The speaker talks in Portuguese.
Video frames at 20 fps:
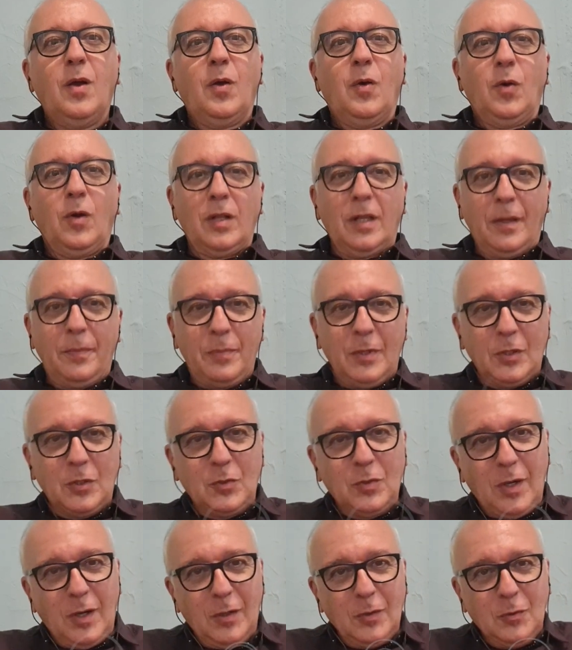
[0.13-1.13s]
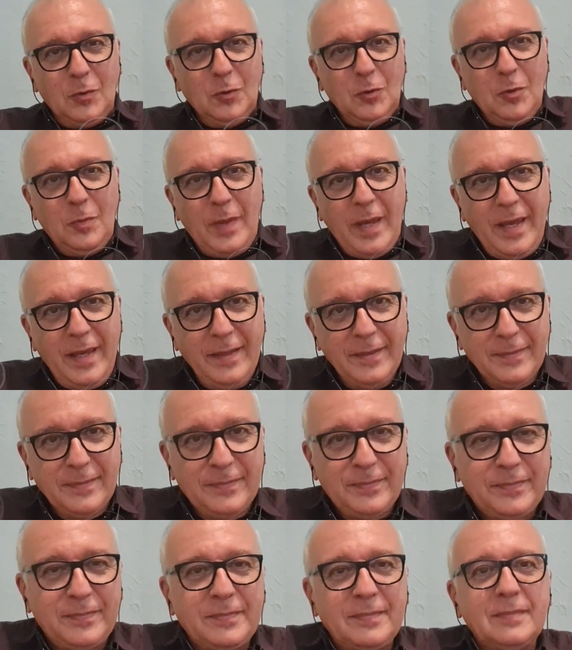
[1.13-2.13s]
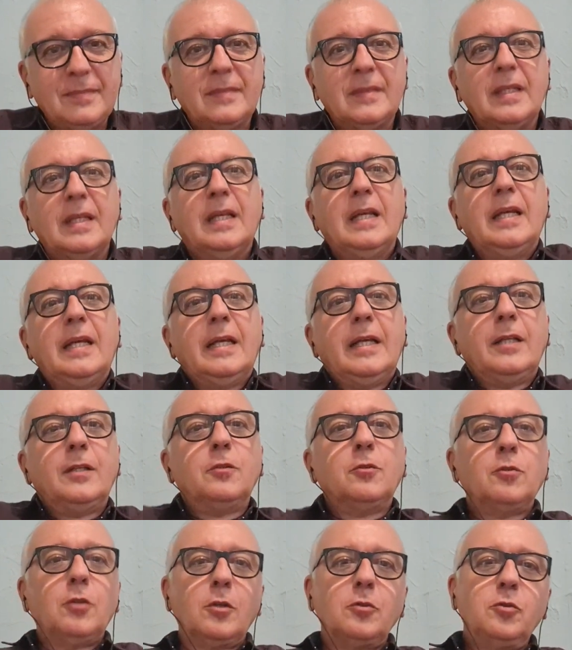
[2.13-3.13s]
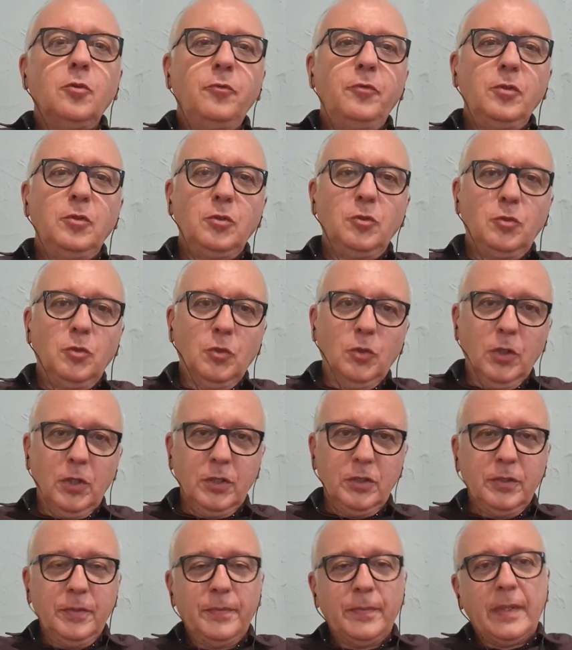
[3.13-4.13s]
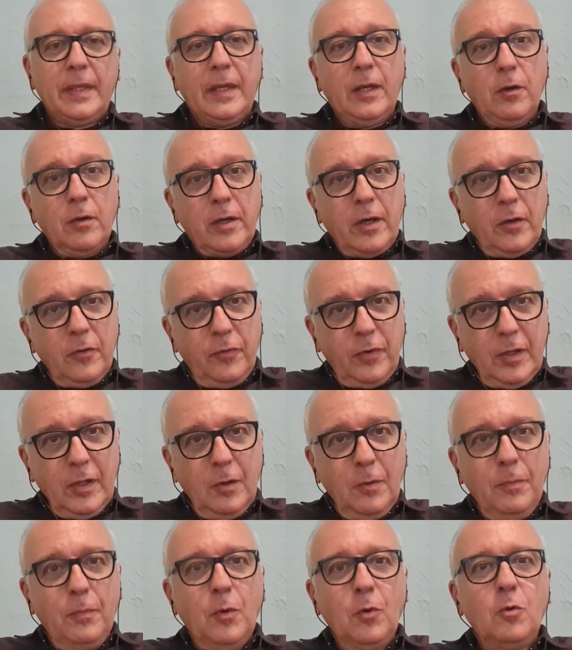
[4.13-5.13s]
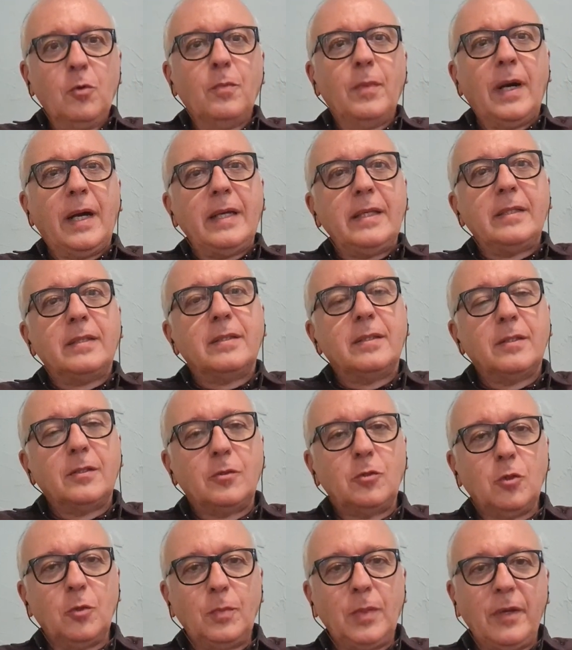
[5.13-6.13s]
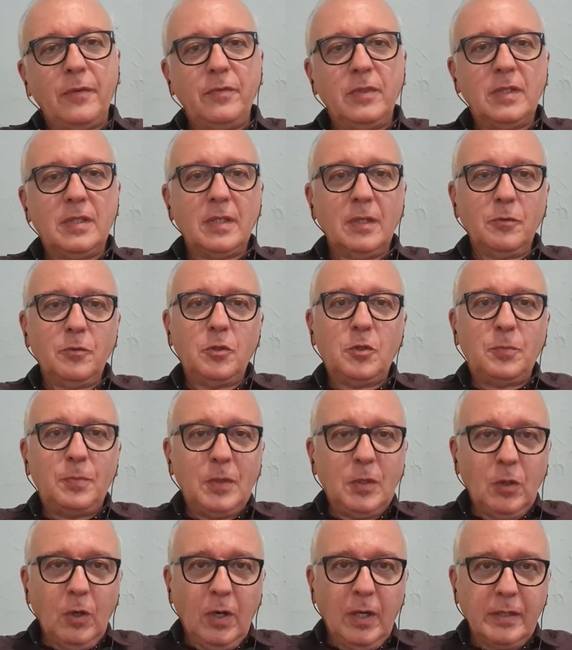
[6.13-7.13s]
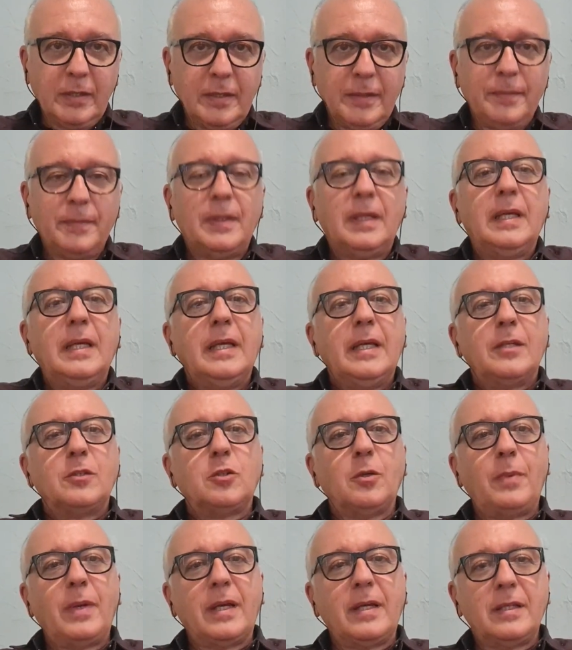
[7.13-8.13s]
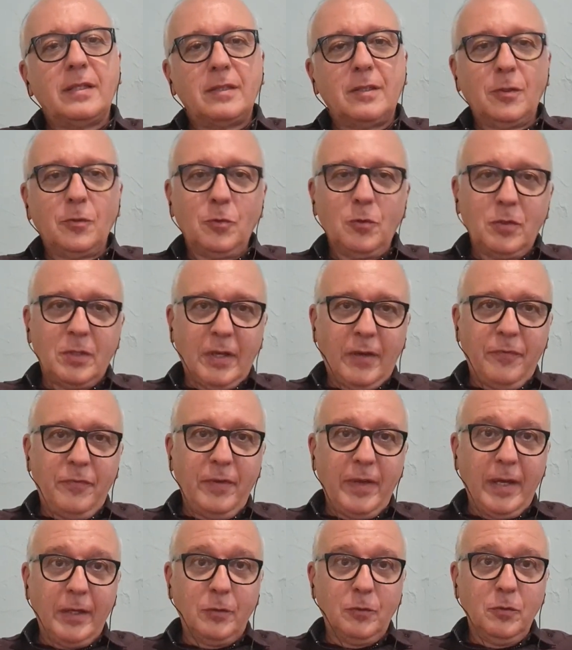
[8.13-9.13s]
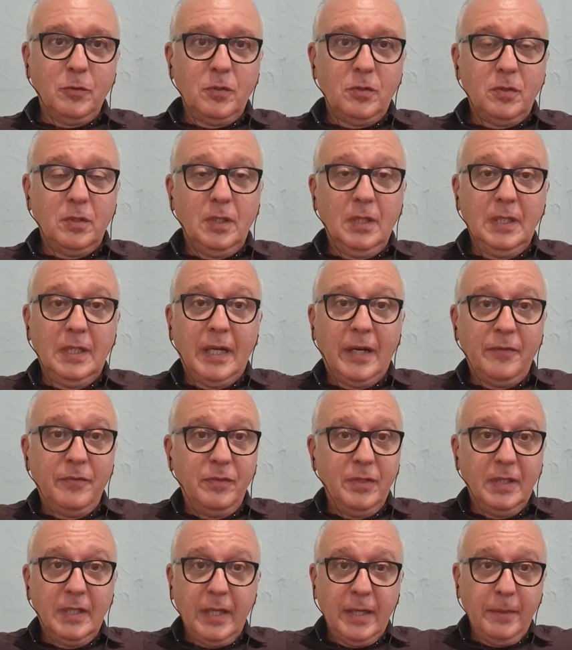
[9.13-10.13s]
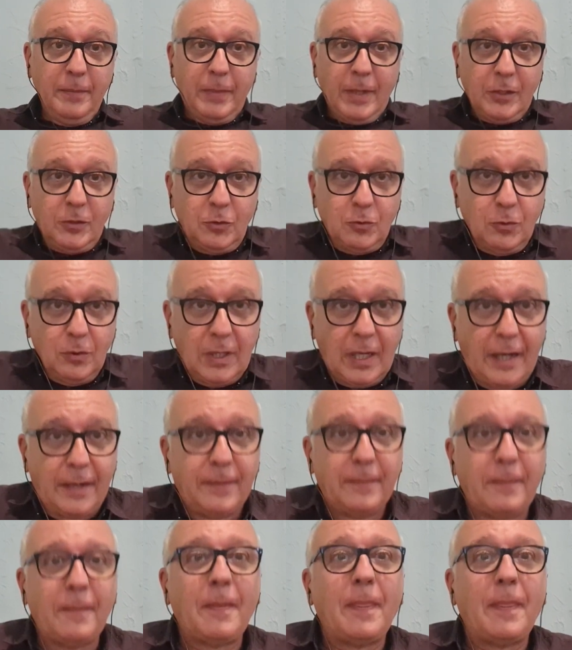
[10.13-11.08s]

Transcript: Olá pessoal, tudo bem? No nosso vídeo de hoje, eu quero falar um pouco mais sobre a visão de Spinoza, sobre a questão dos afetos e da vida em particular.